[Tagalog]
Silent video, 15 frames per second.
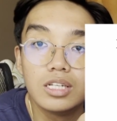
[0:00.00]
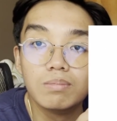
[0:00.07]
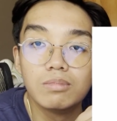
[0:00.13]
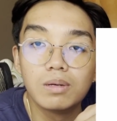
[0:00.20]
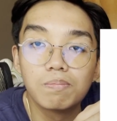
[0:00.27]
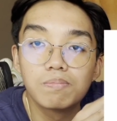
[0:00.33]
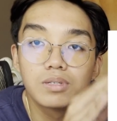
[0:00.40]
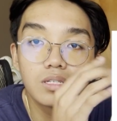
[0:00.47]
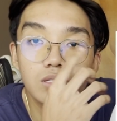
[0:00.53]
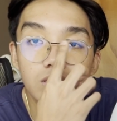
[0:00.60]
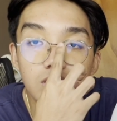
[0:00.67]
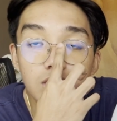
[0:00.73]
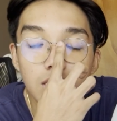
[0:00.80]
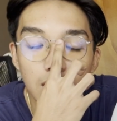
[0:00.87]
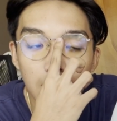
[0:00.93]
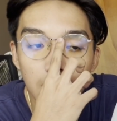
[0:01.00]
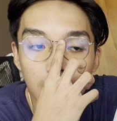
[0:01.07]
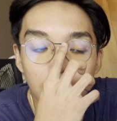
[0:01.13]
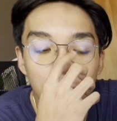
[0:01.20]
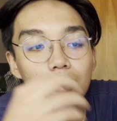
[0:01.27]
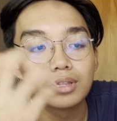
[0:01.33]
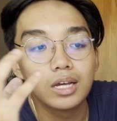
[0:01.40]
ni MIPS dun sa
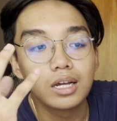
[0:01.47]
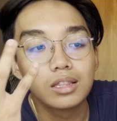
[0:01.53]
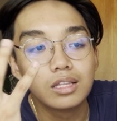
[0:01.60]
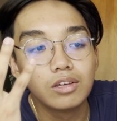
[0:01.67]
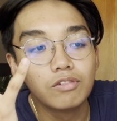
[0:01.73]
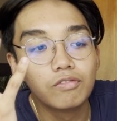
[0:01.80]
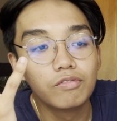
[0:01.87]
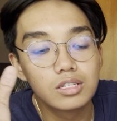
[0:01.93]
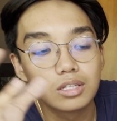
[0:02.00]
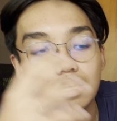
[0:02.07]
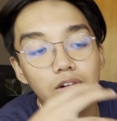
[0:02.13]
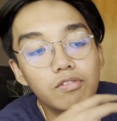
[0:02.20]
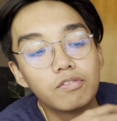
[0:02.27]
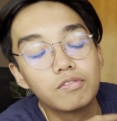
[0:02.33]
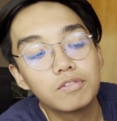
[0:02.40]
protective stuff.